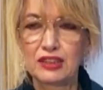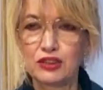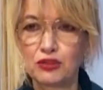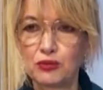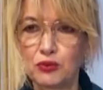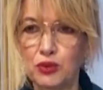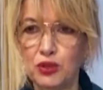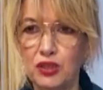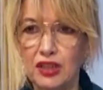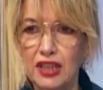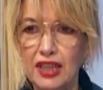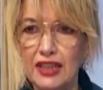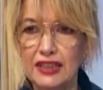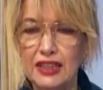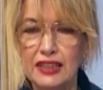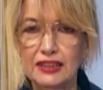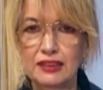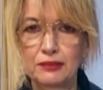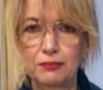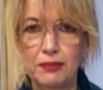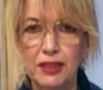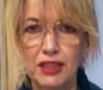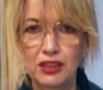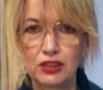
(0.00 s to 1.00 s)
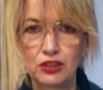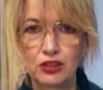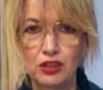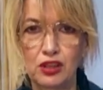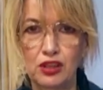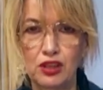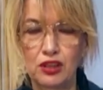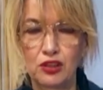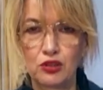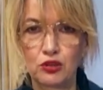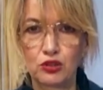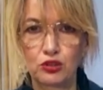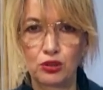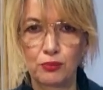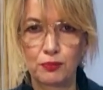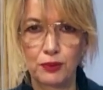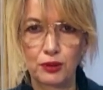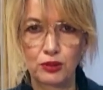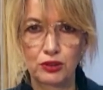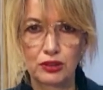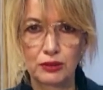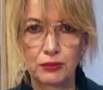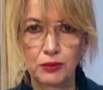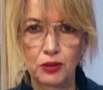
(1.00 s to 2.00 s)
Adesso vorrei dare spazio al
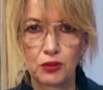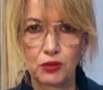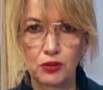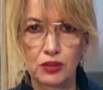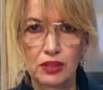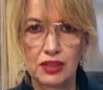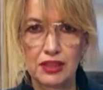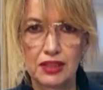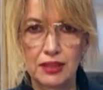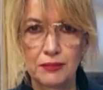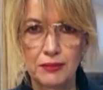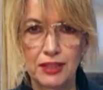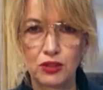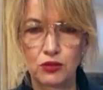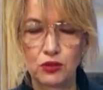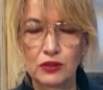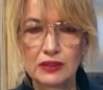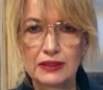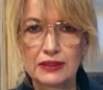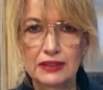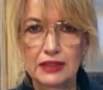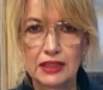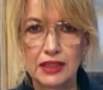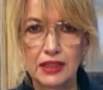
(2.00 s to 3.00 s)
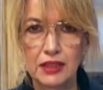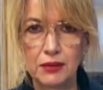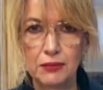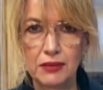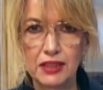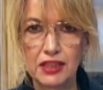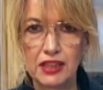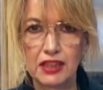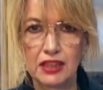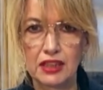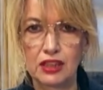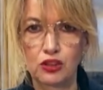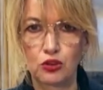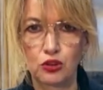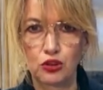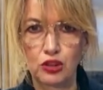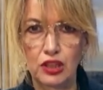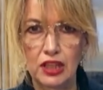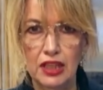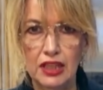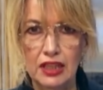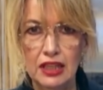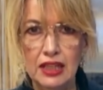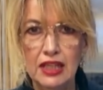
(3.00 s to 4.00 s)
nostro prossimo collegamento in streaming
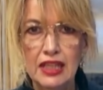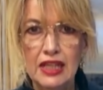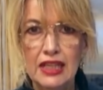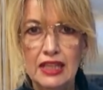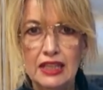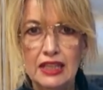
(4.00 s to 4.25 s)
con eh,